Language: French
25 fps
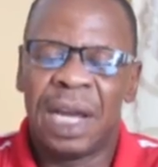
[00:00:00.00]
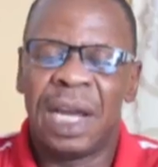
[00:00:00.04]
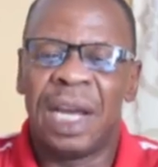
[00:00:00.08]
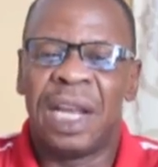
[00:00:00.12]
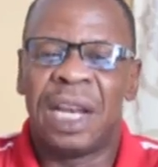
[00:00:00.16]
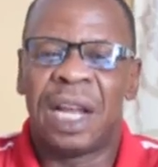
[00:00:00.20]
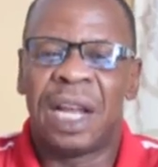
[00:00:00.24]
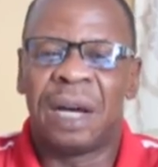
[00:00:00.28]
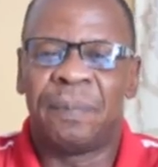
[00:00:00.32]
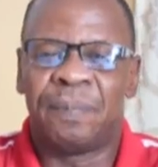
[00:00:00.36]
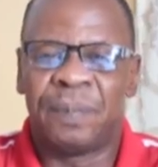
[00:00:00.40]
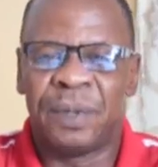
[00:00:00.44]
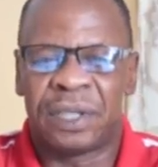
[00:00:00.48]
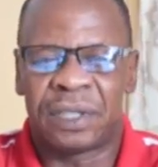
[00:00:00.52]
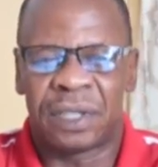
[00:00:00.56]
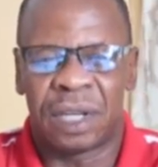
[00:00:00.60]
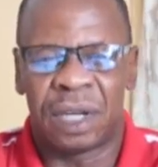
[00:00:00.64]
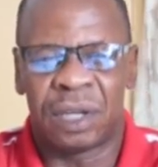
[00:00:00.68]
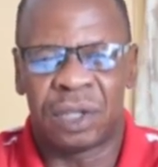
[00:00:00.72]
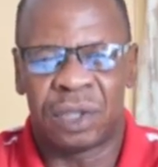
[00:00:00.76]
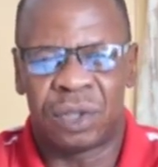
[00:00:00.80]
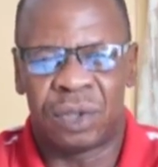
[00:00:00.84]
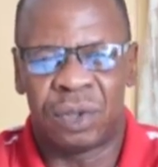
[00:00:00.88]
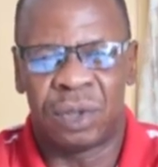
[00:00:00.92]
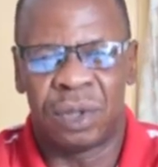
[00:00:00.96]
et la
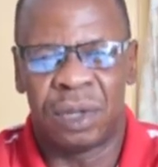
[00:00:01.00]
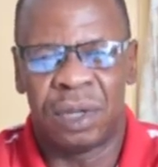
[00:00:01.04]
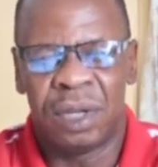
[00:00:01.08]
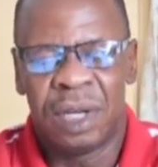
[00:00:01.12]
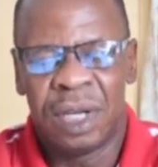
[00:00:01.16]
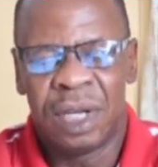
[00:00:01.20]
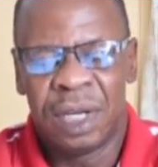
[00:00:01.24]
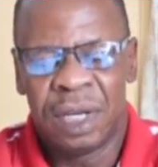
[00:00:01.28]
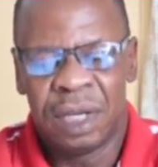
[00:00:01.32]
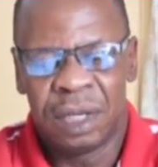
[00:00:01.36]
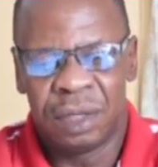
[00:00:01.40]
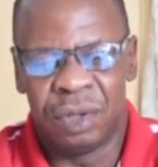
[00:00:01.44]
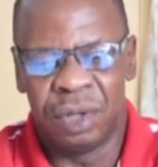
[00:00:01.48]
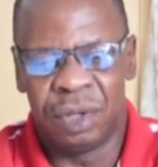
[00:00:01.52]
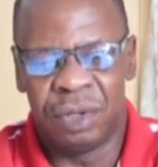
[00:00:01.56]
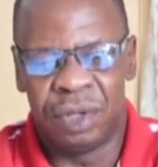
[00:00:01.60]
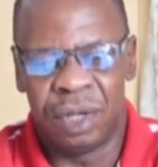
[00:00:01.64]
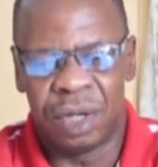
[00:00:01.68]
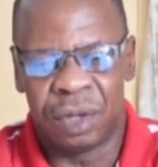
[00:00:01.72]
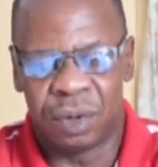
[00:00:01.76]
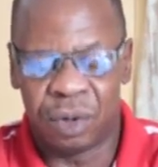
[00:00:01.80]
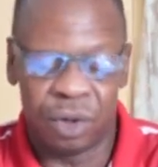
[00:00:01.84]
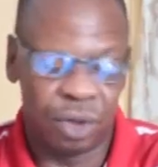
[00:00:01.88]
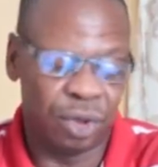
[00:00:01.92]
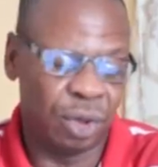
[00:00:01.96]
puissance de
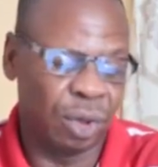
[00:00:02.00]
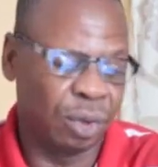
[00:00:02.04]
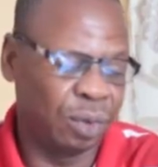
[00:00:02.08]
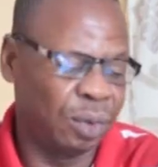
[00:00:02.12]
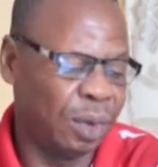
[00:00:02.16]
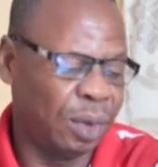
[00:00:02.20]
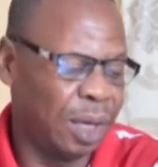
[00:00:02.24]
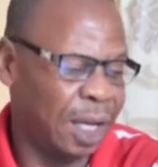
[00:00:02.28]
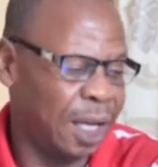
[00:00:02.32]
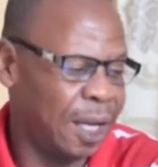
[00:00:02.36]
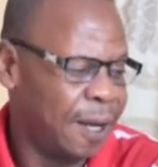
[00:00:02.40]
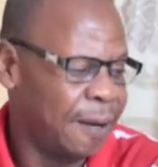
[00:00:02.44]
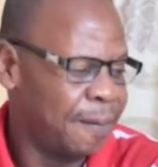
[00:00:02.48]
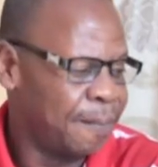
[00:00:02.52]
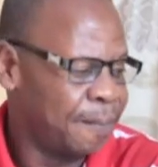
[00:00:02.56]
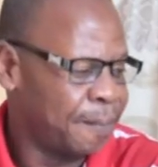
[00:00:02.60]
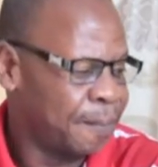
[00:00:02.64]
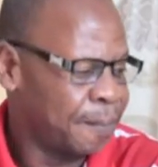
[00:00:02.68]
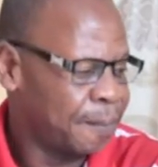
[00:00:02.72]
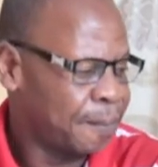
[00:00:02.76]
Dieu. Aujourd'hui,